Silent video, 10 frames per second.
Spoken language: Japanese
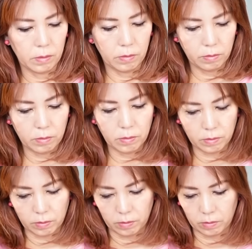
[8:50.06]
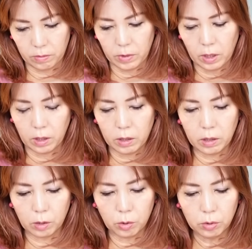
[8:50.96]
うんな
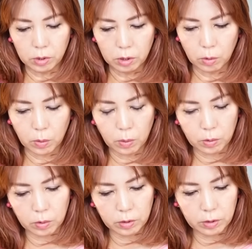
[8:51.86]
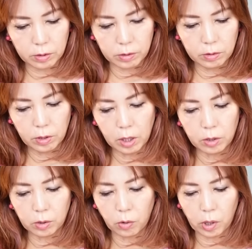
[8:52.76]
んかどっちの方向に進んでいい
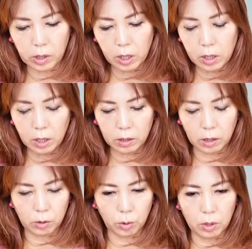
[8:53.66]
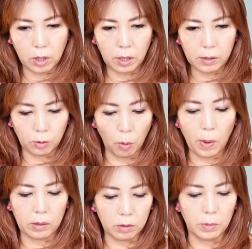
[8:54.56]
のかわからないからとりあえず止
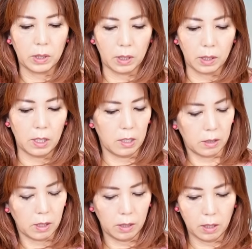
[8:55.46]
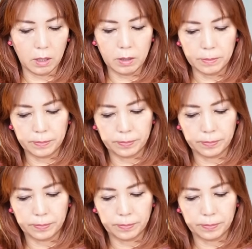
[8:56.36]
まるみたいな感じかな。